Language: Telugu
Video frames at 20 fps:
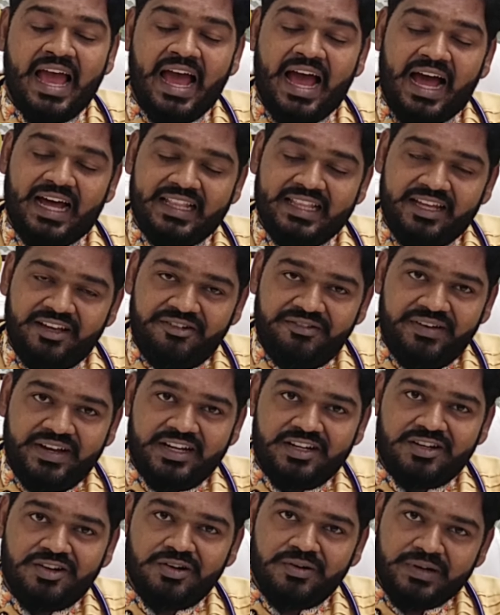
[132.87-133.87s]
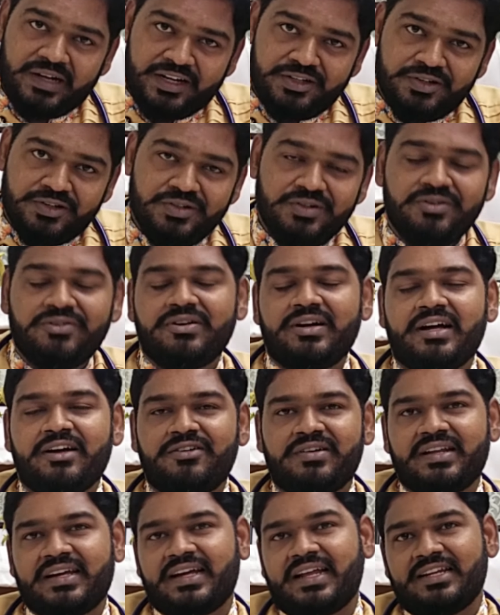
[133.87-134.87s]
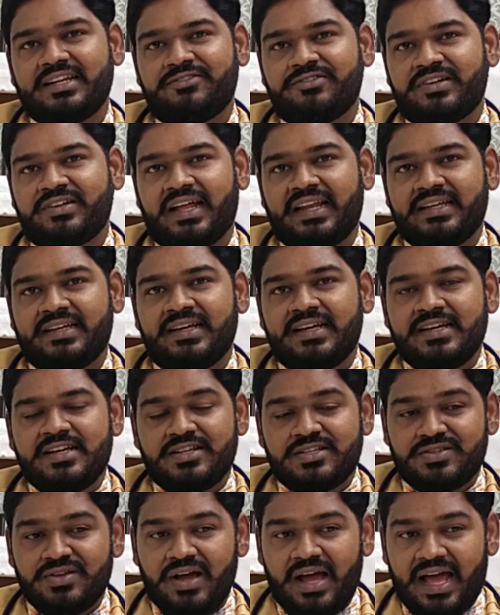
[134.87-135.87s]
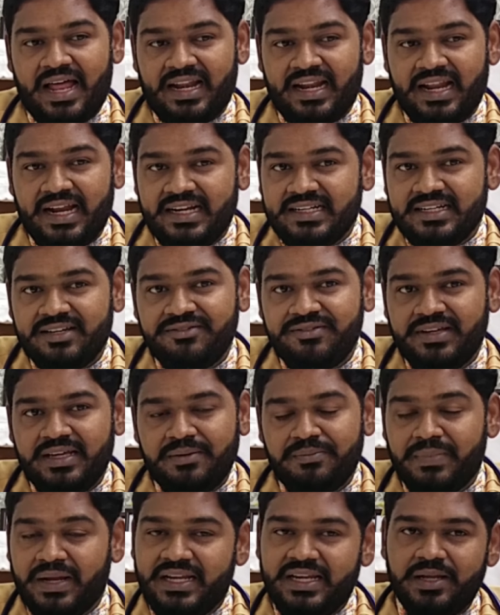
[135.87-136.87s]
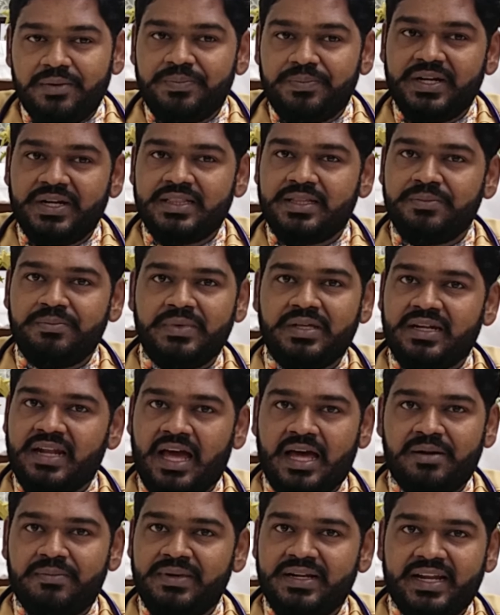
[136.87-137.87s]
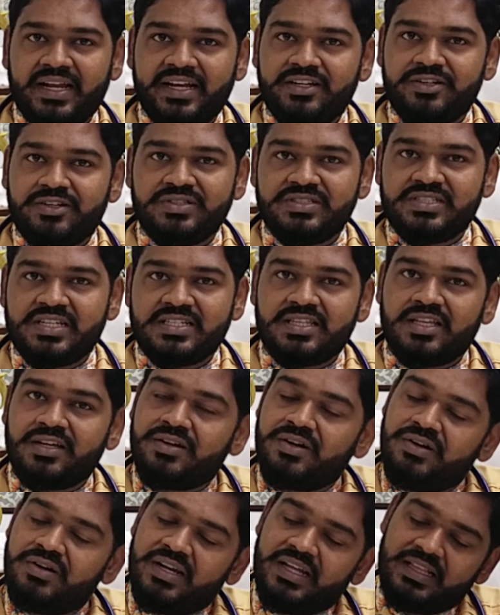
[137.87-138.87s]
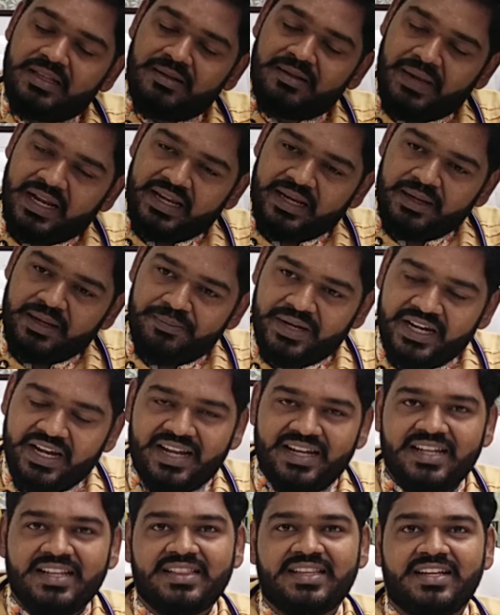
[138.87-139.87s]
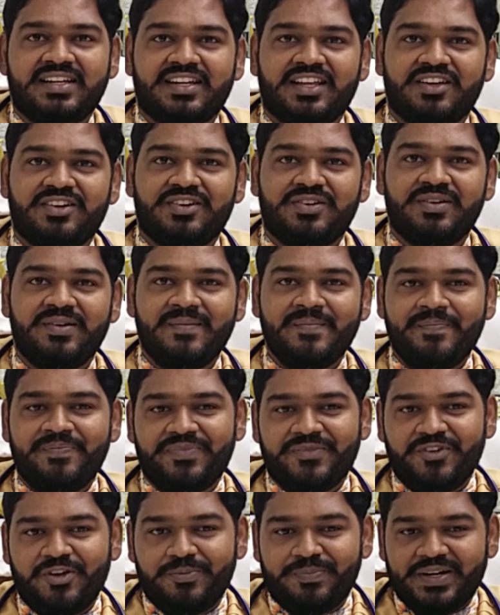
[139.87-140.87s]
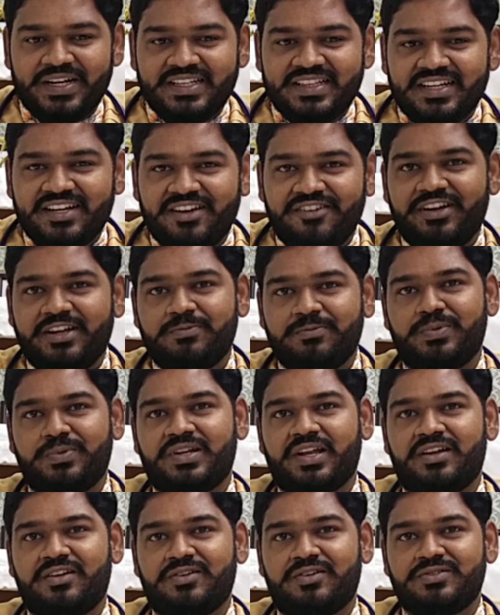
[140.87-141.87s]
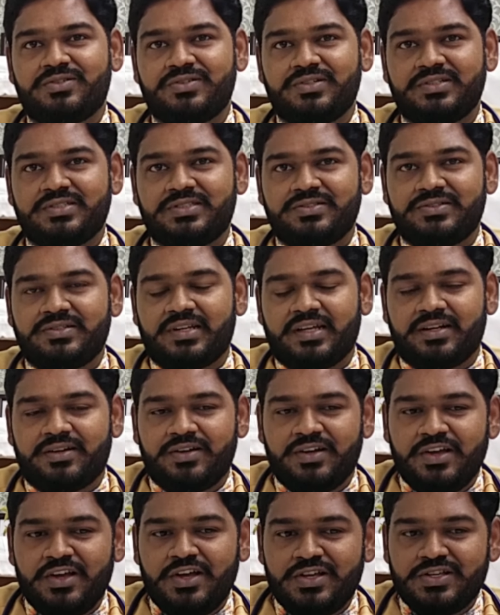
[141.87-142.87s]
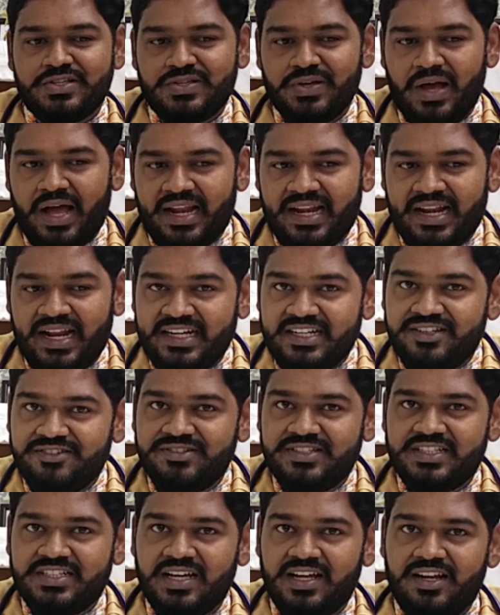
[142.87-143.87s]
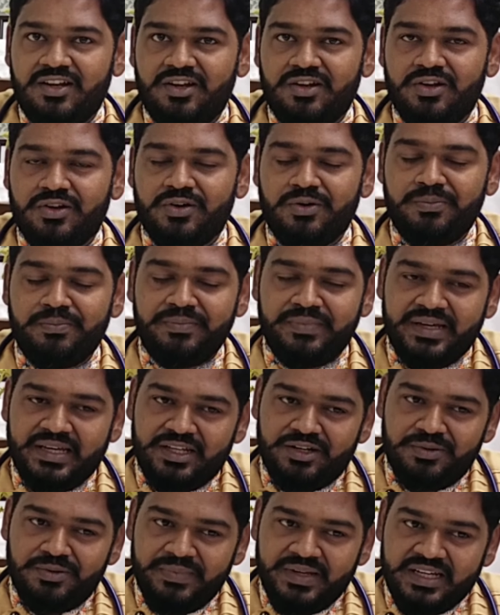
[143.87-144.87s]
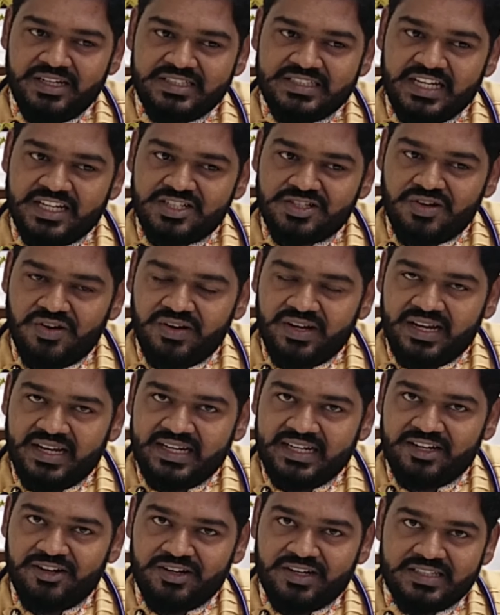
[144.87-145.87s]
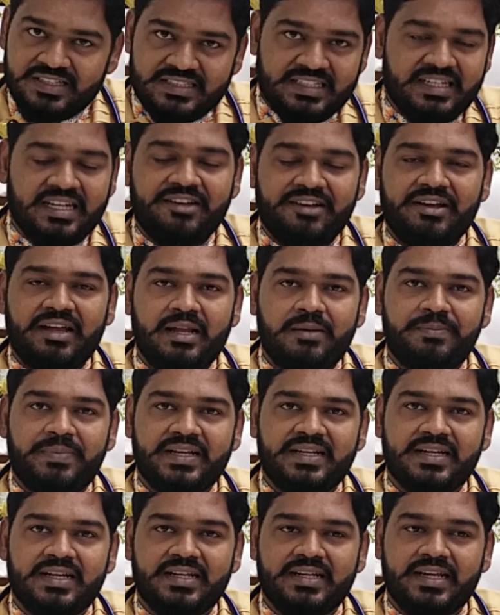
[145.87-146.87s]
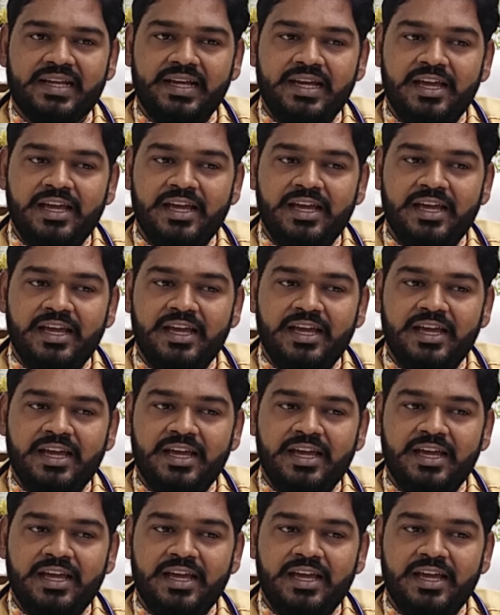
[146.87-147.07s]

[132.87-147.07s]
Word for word: అదే వెయిట్లో కంటిన్యూగా ఉండగలిగి ఉండాలి సో అలాంటివి మళ్ళీ ఎప్పుడైతే మీరు నార్మల్ డైట్కి వచ్చేస్తారో లేదా మళ్ళీ బిర్యానీలు తింటారో విపరీతంగా వెయిట్ పుటాన్ అవుతూ వస్తుంటారు సో అలాంటి విషయాల్లో మీరు మీకు చేసుకోగలిగిన ఒక చిన్న హెల్ప్ ఏంటంటే